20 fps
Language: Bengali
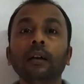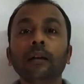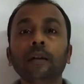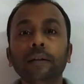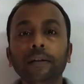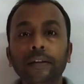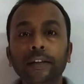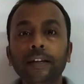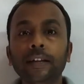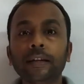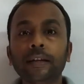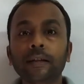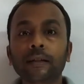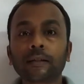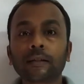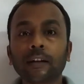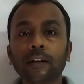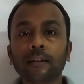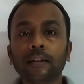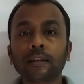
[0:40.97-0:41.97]

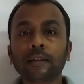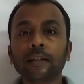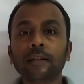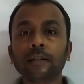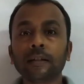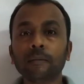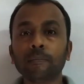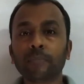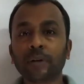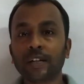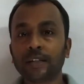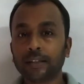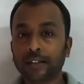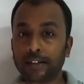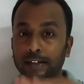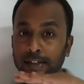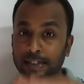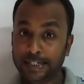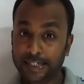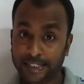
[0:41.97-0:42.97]
রিক্রিস্টালাইজেশন
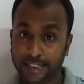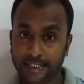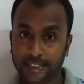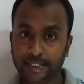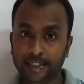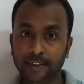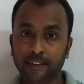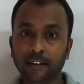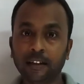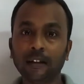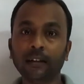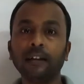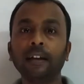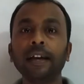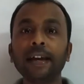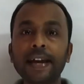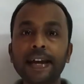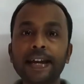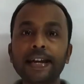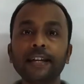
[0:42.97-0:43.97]
টেম্পারেচারের নিচে
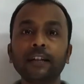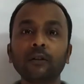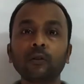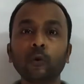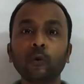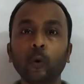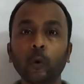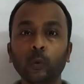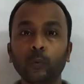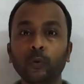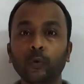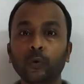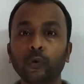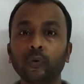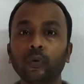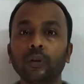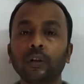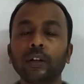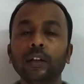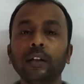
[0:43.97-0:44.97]
হিট করব
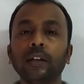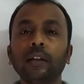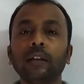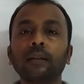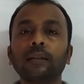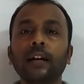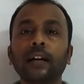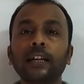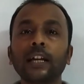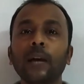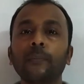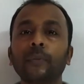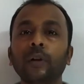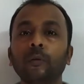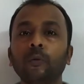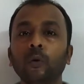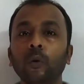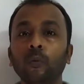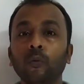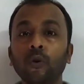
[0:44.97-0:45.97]
তাকে আমরা
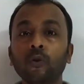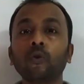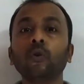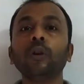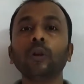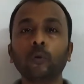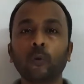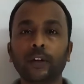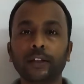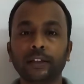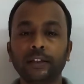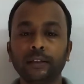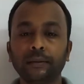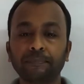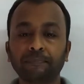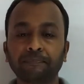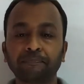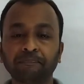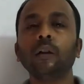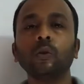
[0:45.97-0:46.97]
বলবো কোল্ড ওয়ার্কিং
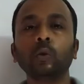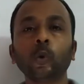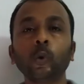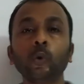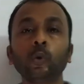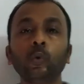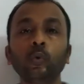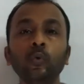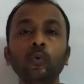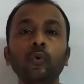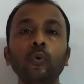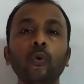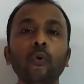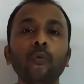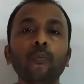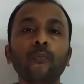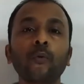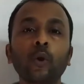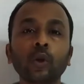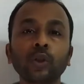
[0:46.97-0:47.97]
তো দুটো
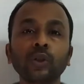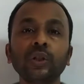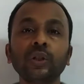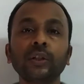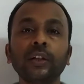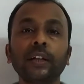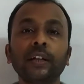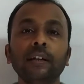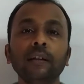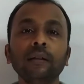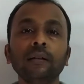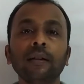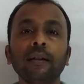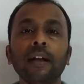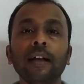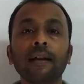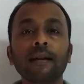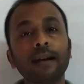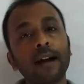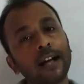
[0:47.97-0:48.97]
প্রসেসের
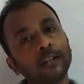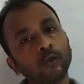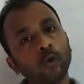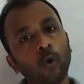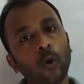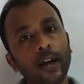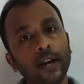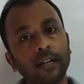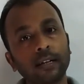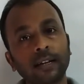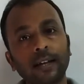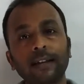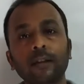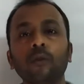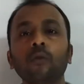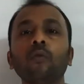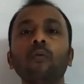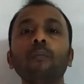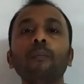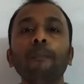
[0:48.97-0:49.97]
কাজ হলো একটাই
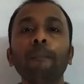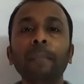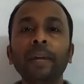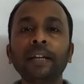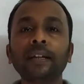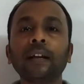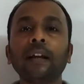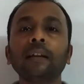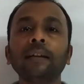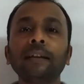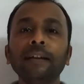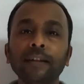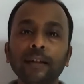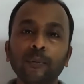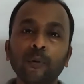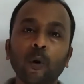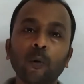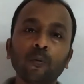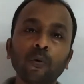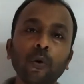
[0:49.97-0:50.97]
মেটালকে
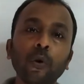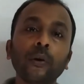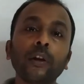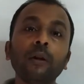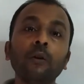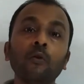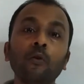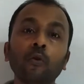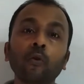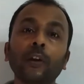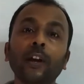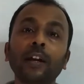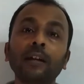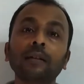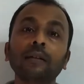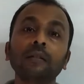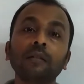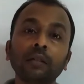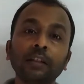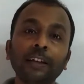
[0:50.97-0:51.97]
ডিফর্ম করে কোনো
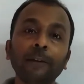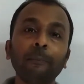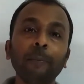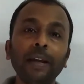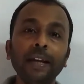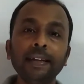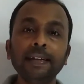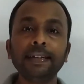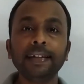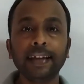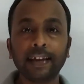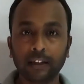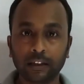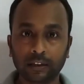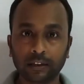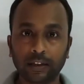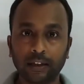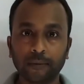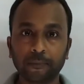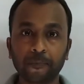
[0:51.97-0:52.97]
একটা শেপে নিয়ে আসা